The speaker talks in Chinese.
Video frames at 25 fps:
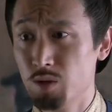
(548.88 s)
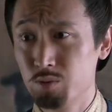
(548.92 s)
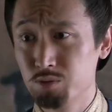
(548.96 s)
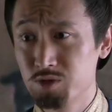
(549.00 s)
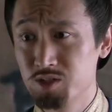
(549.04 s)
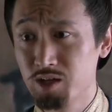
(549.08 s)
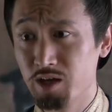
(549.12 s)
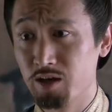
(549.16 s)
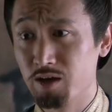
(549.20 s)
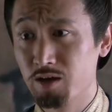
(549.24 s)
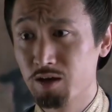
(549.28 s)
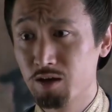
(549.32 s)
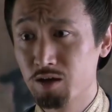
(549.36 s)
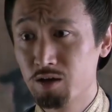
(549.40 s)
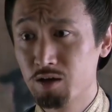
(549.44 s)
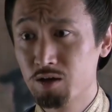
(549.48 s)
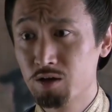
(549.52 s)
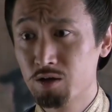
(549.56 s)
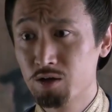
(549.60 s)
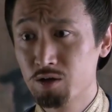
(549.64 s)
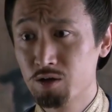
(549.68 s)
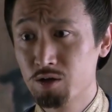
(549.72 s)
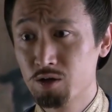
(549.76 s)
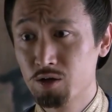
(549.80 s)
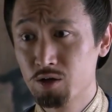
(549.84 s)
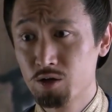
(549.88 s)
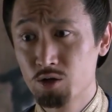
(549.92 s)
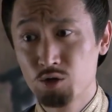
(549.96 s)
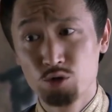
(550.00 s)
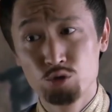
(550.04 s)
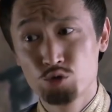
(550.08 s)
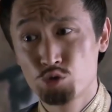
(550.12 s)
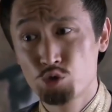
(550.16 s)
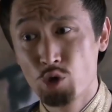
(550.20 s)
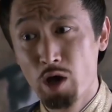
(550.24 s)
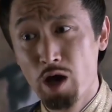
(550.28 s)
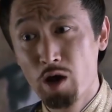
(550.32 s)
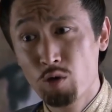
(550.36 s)
怎么不信？
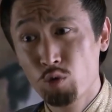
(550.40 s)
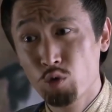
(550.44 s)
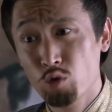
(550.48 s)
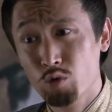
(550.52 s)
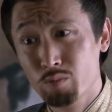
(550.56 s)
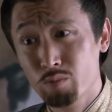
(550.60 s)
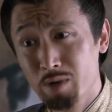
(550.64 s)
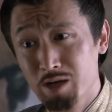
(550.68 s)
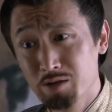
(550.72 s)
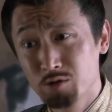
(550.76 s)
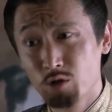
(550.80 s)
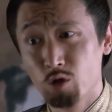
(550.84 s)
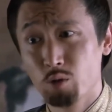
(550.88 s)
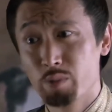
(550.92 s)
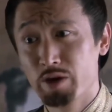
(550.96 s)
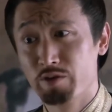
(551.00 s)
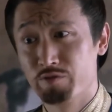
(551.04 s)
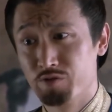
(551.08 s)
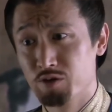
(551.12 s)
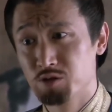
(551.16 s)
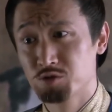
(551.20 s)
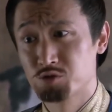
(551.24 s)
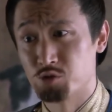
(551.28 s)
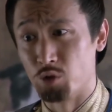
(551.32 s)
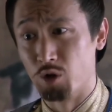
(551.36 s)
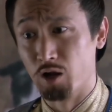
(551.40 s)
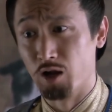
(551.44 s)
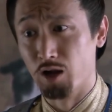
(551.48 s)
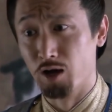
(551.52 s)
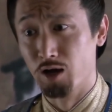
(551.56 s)
玄武门都被封